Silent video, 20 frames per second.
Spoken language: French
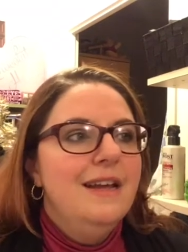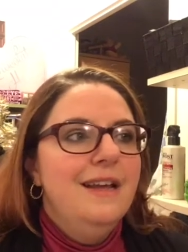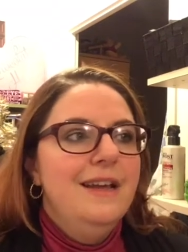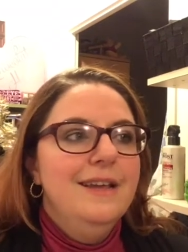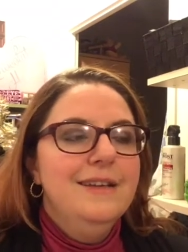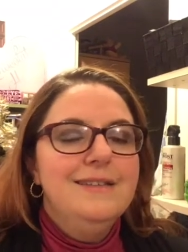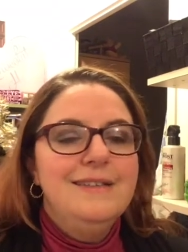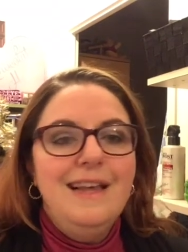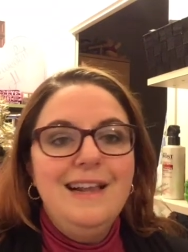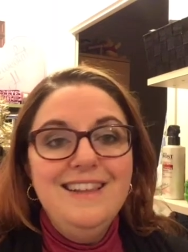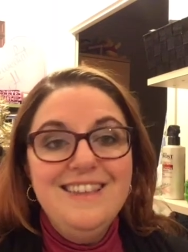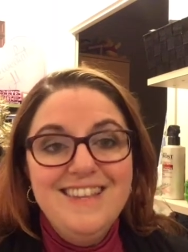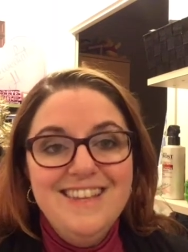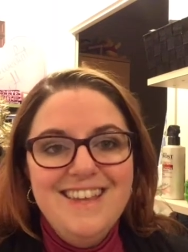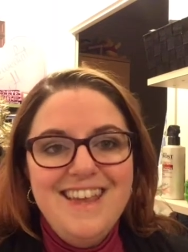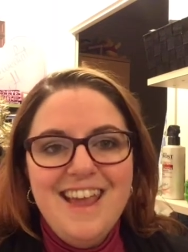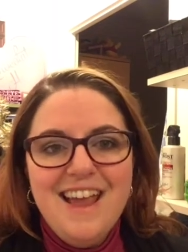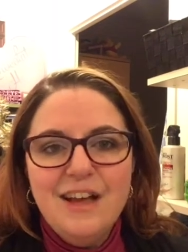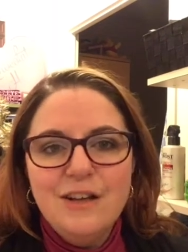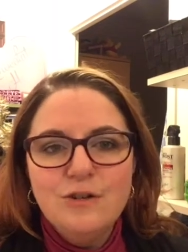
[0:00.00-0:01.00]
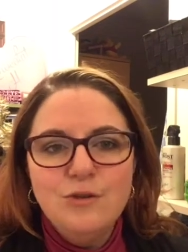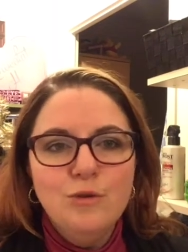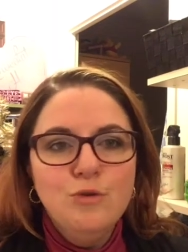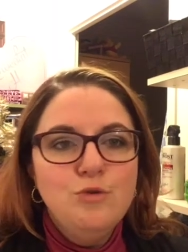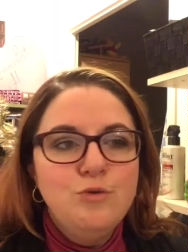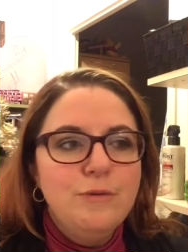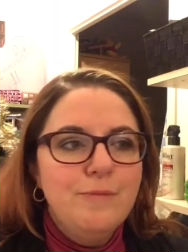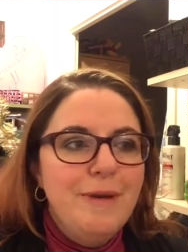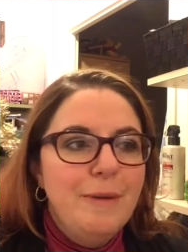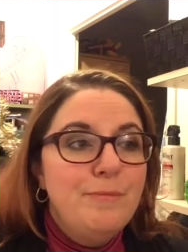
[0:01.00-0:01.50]
Et celle d'hier, j'en
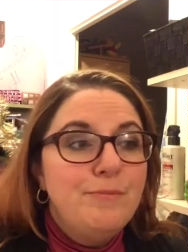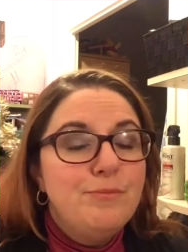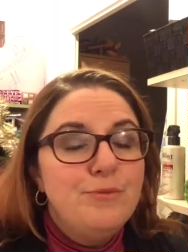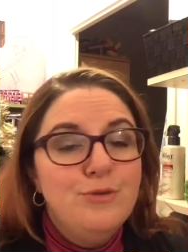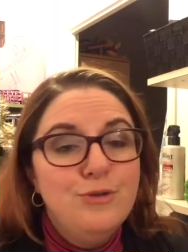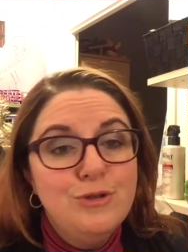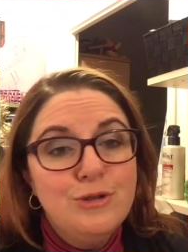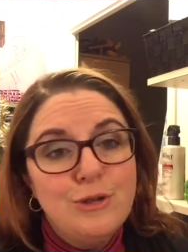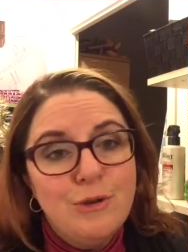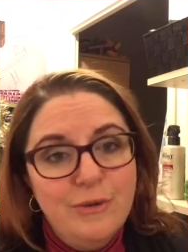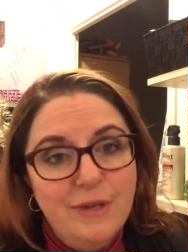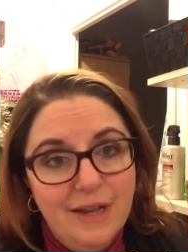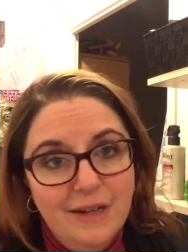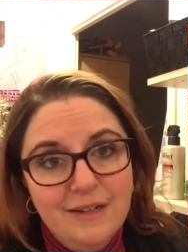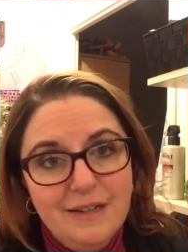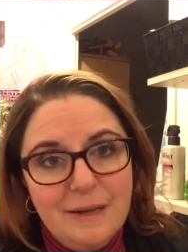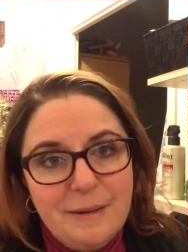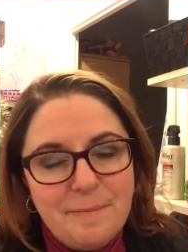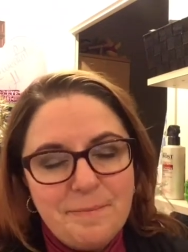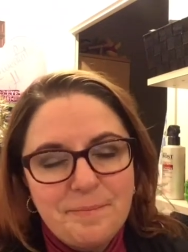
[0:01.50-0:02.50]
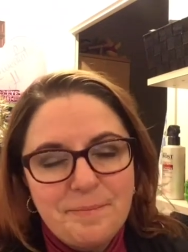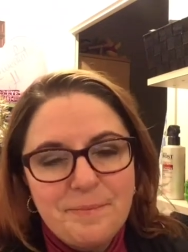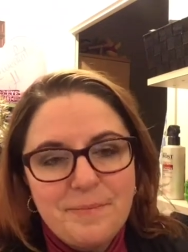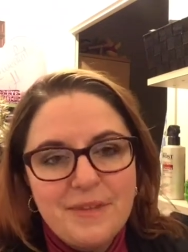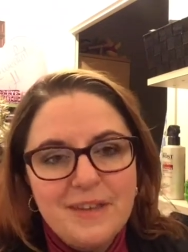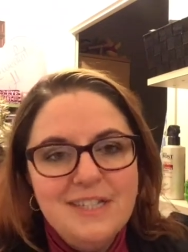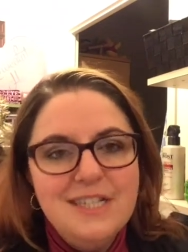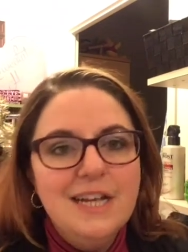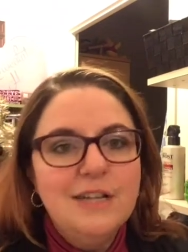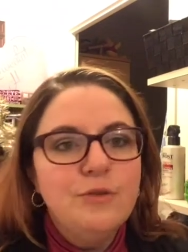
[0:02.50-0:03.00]
suis même plus que dingue.
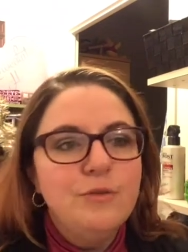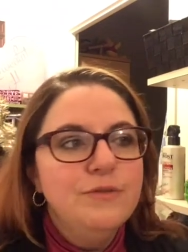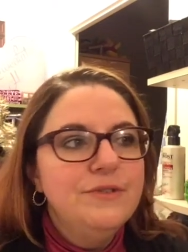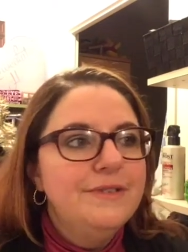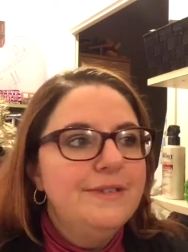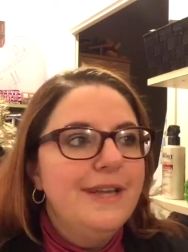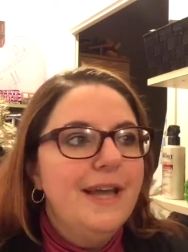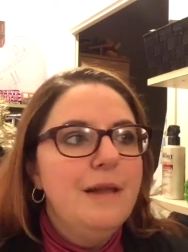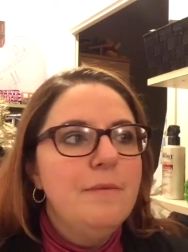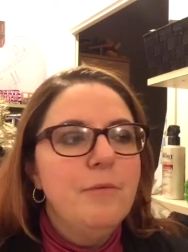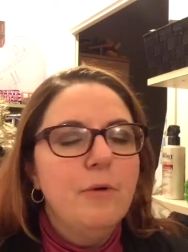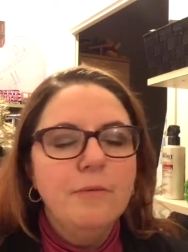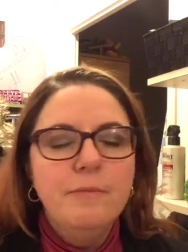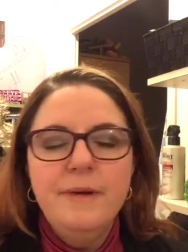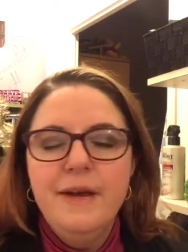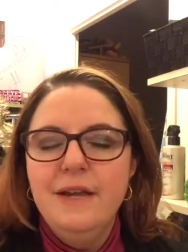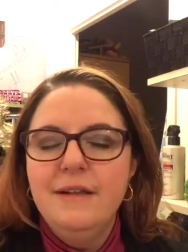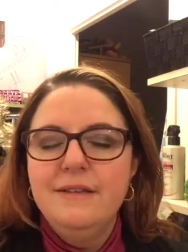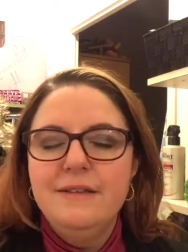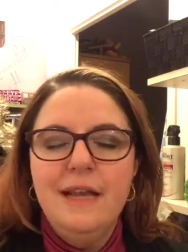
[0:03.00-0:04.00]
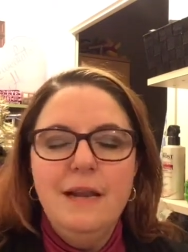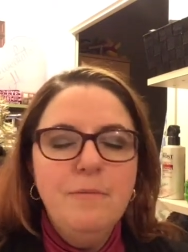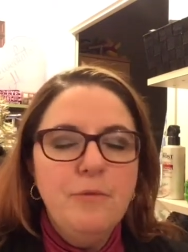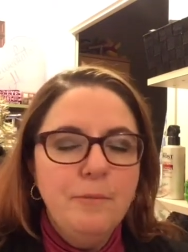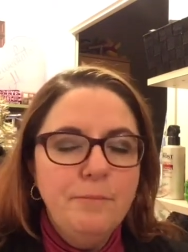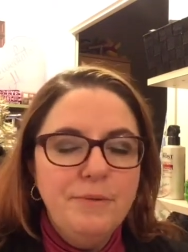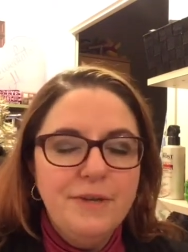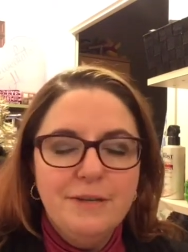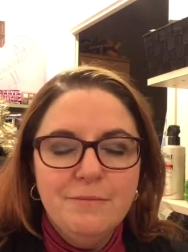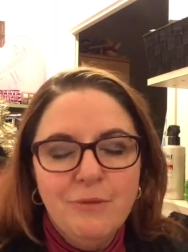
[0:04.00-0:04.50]
Je la trouve tellement belle,
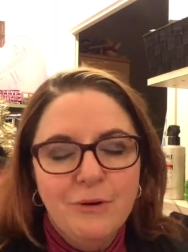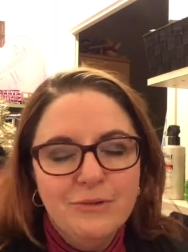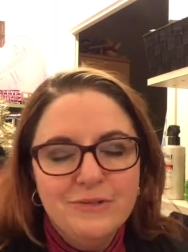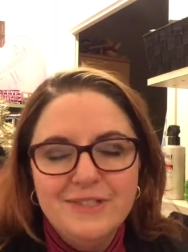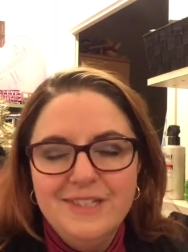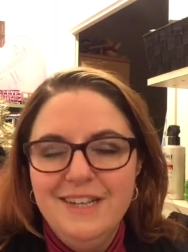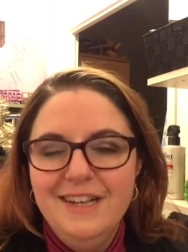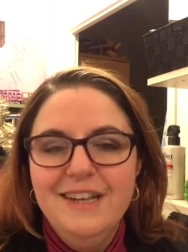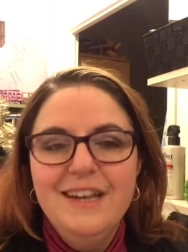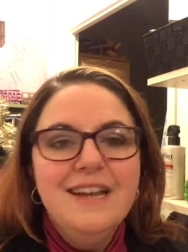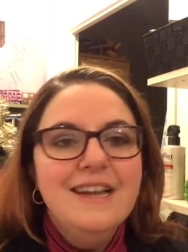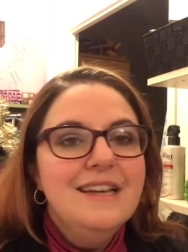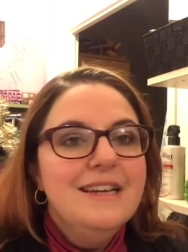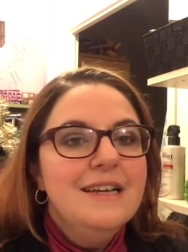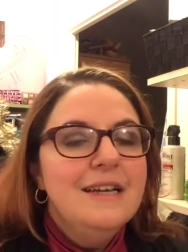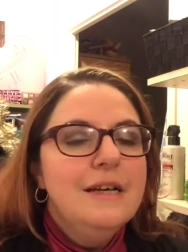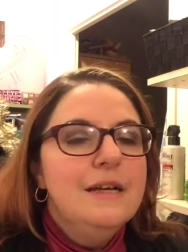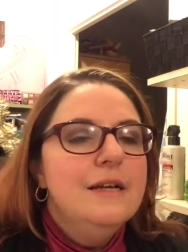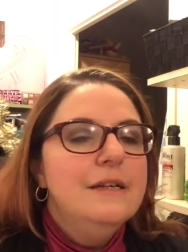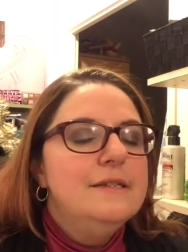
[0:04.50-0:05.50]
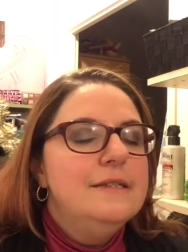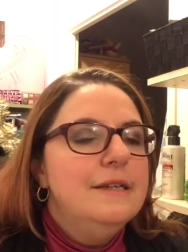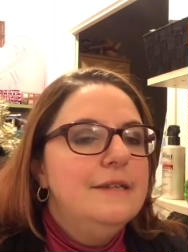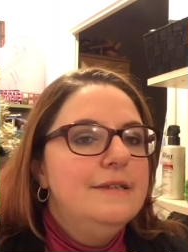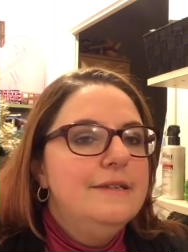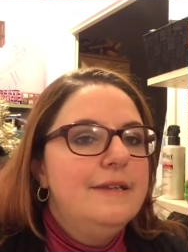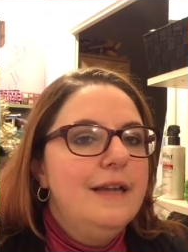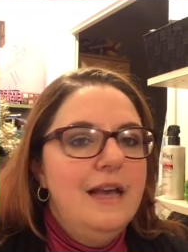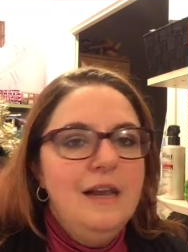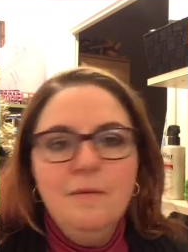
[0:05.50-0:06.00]
tellement pigmentée.
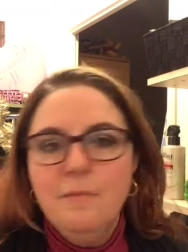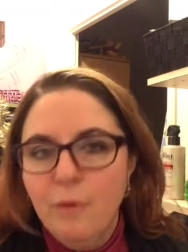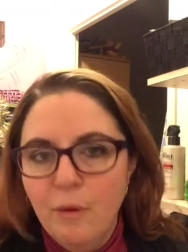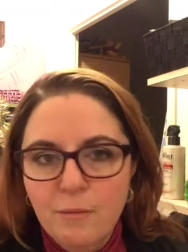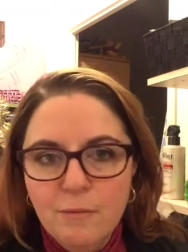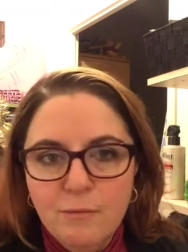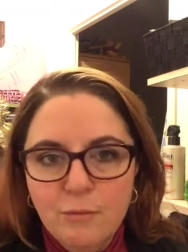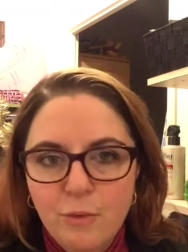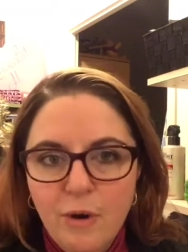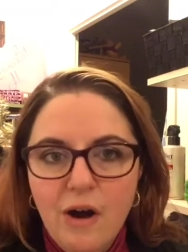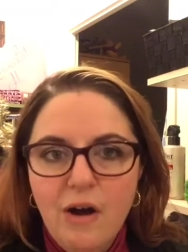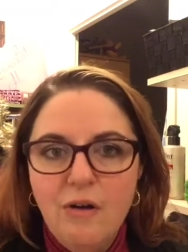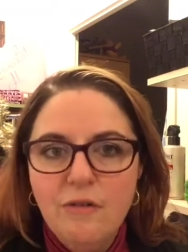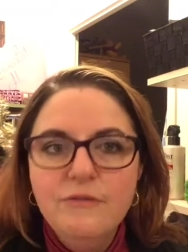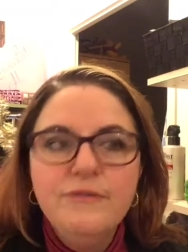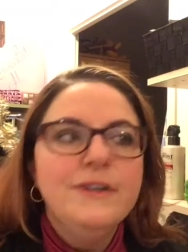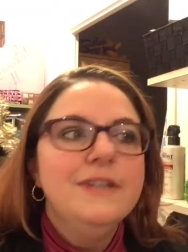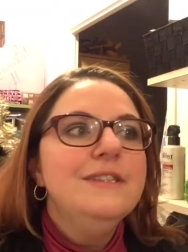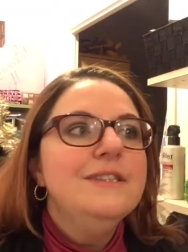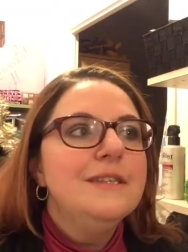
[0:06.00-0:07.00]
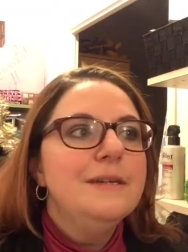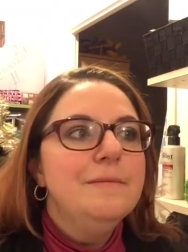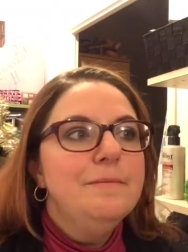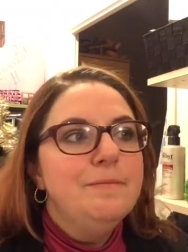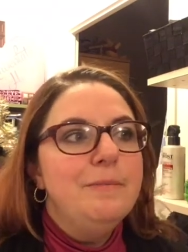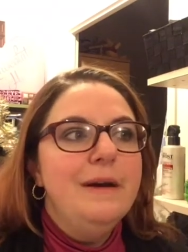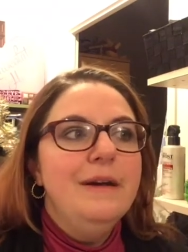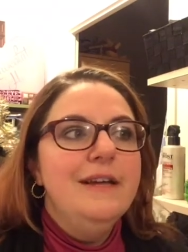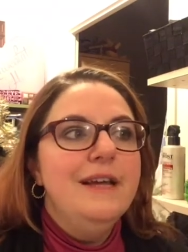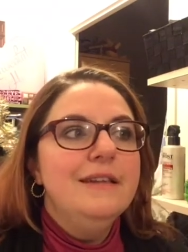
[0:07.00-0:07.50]
C'est tellement moi, en fait, ces
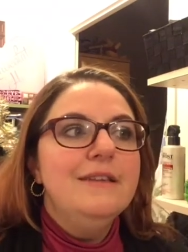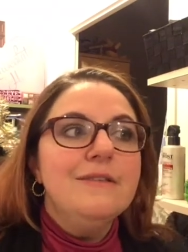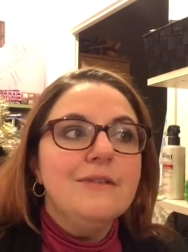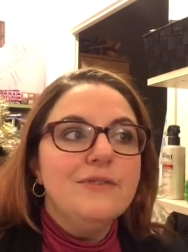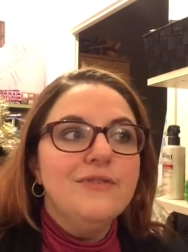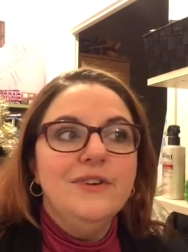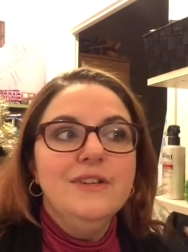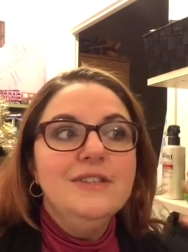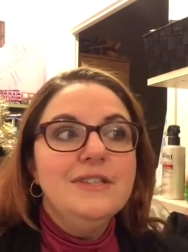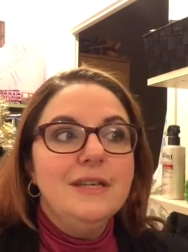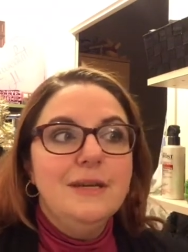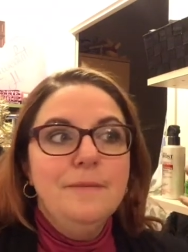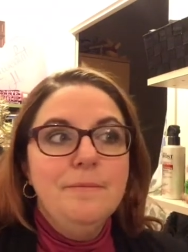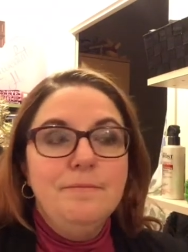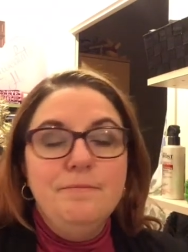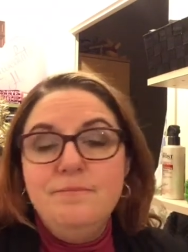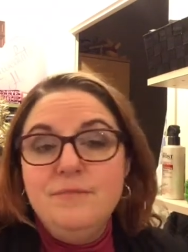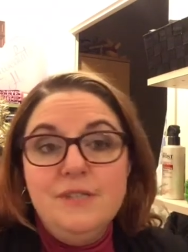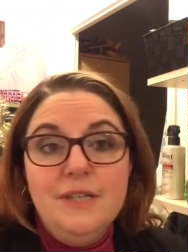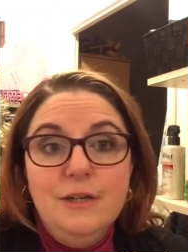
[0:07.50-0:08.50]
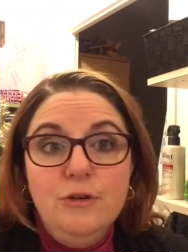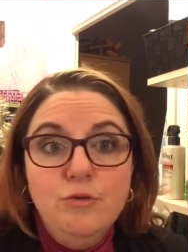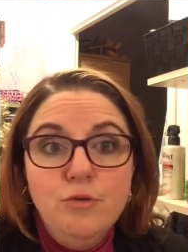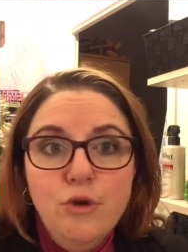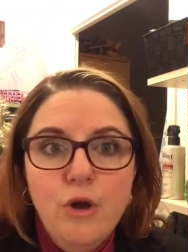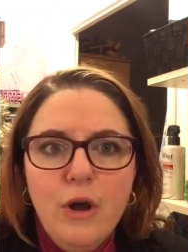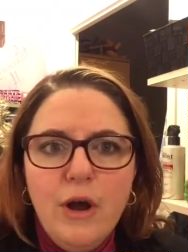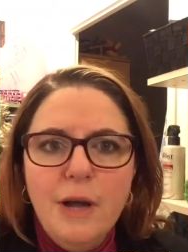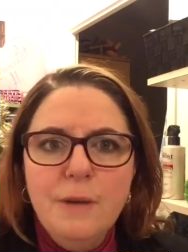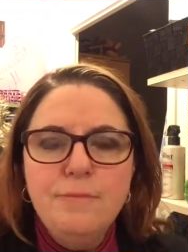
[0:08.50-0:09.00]
paillettes, enfin, ces, ces
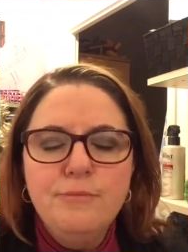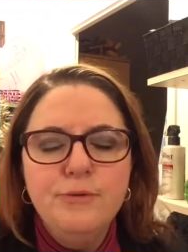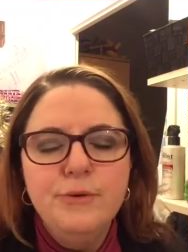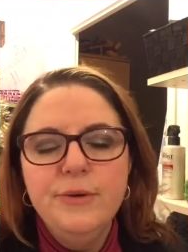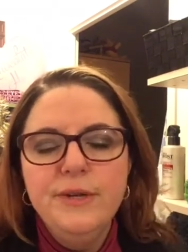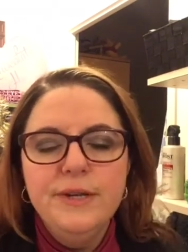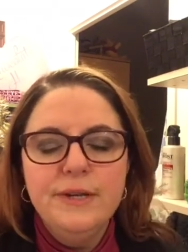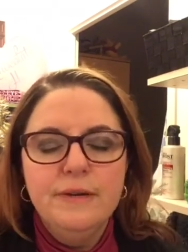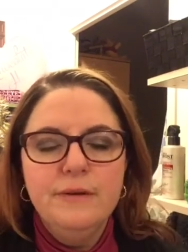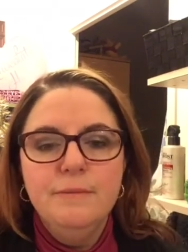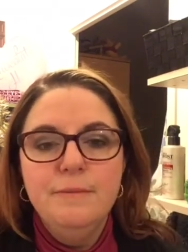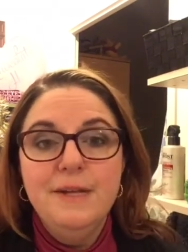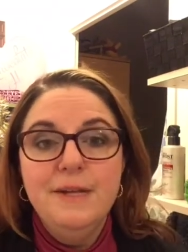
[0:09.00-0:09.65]
couleurs un peu euh,